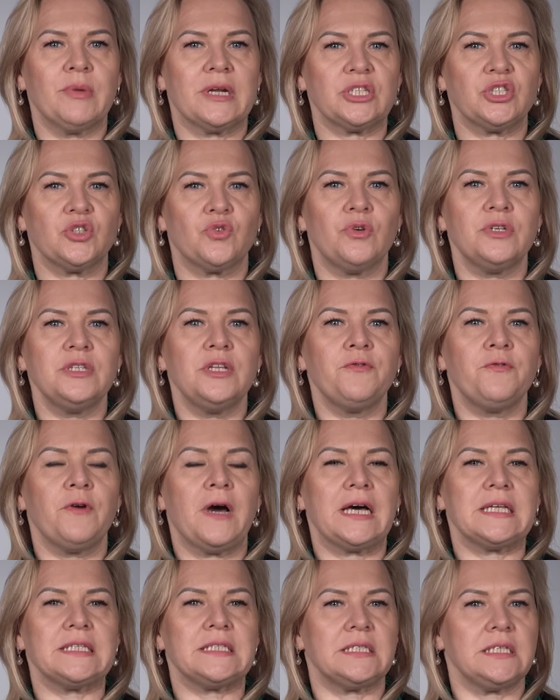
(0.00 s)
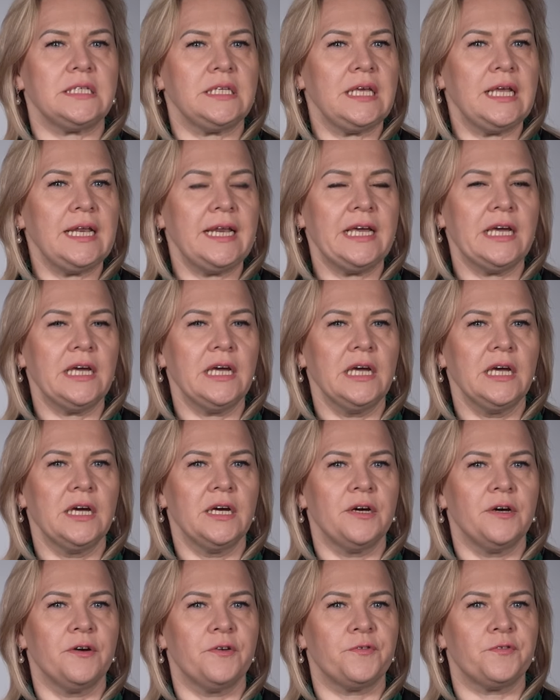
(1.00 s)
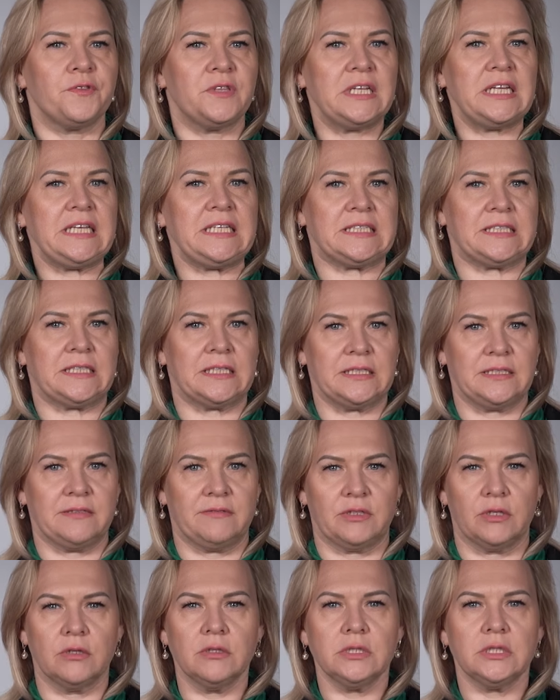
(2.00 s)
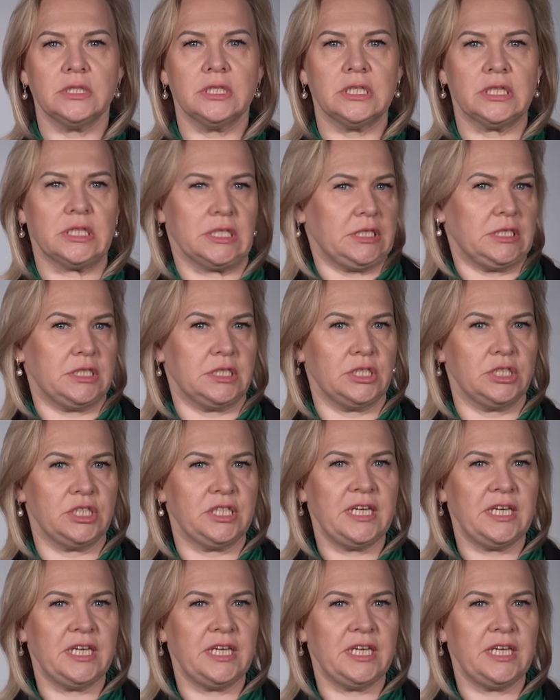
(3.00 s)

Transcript: расходов оценили в 390 тысяч